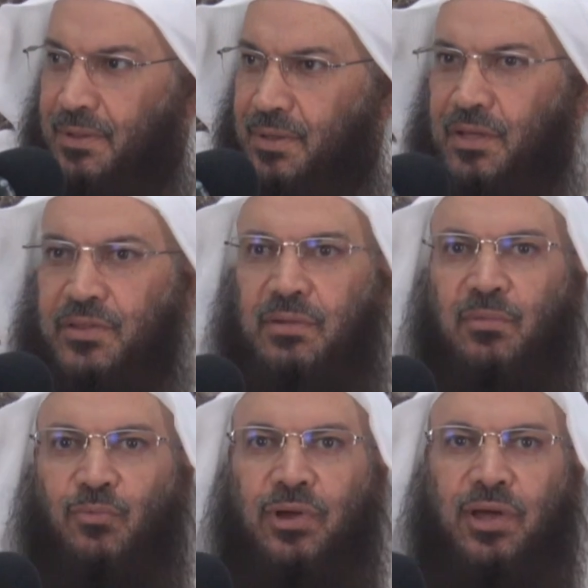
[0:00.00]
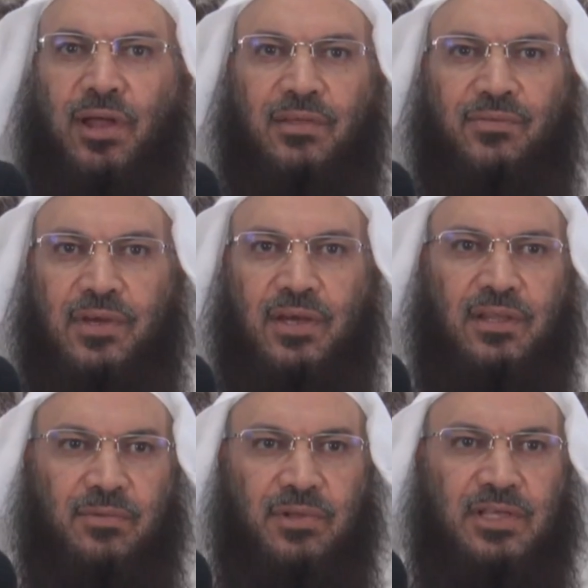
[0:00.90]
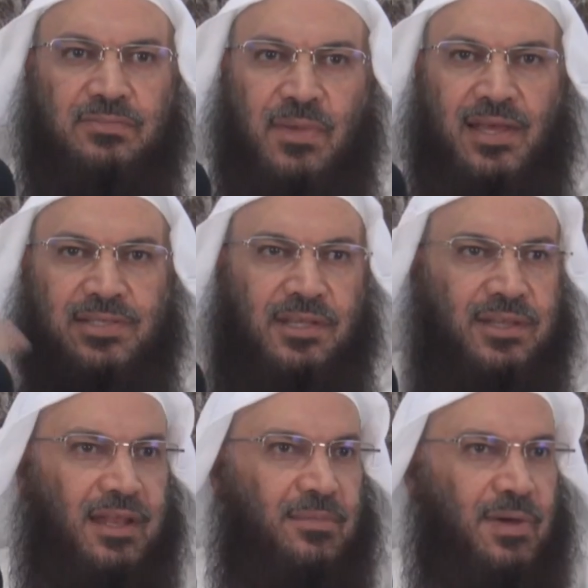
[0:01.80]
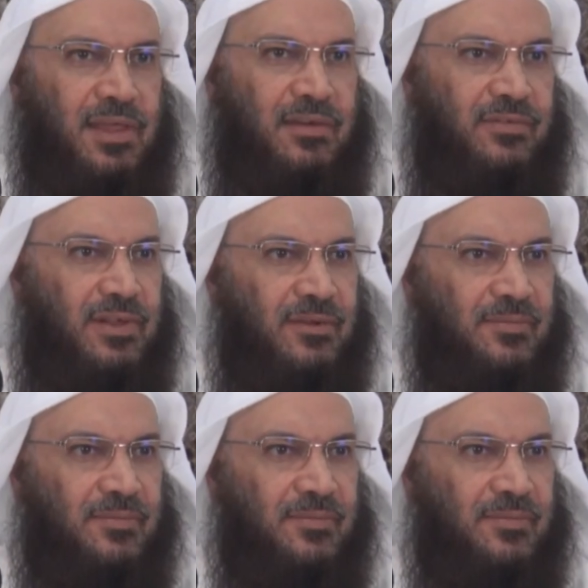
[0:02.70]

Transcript: كثير من المنكرات في كثير من الناس ما يستطيع عليه ماذا يفعل